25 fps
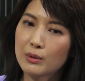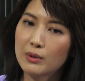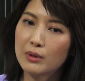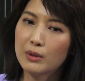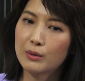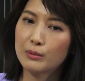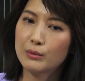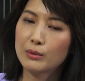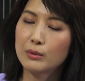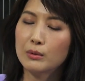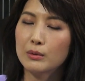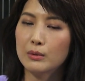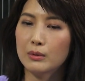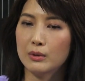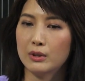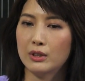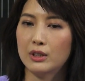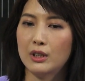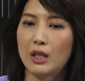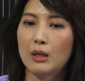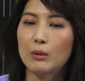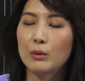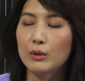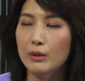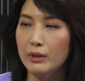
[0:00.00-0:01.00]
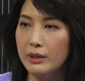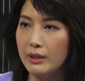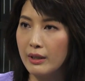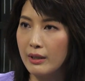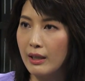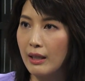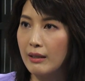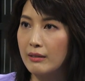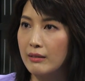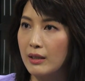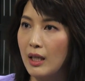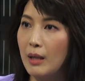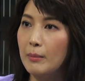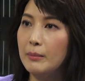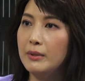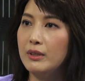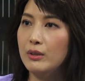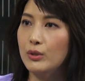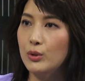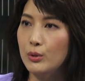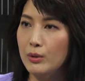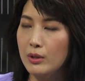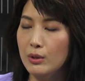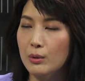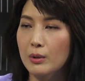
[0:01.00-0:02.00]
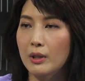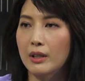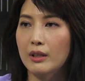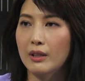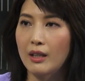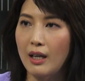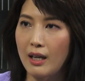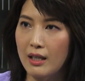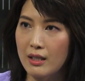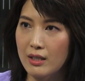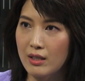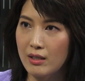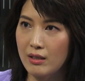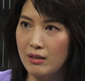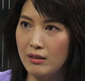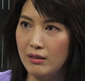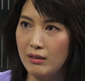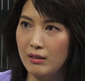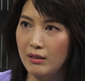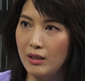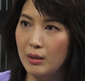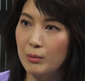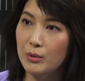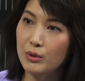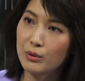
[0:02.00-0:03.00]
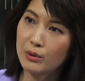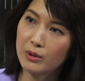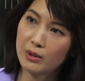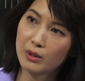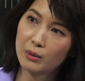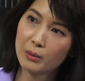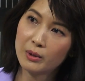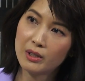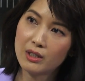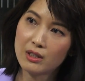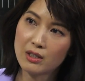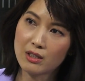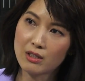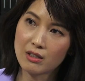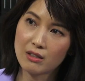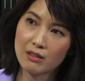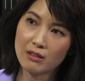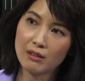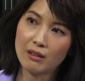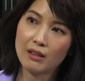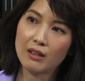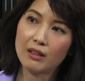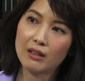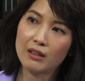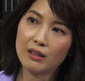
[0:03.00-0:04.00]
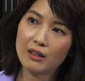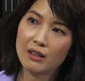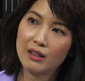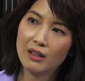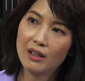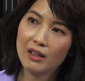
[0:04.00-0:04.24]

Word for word: 说如果找我当他们的宣传大使，他们觉得会很适合。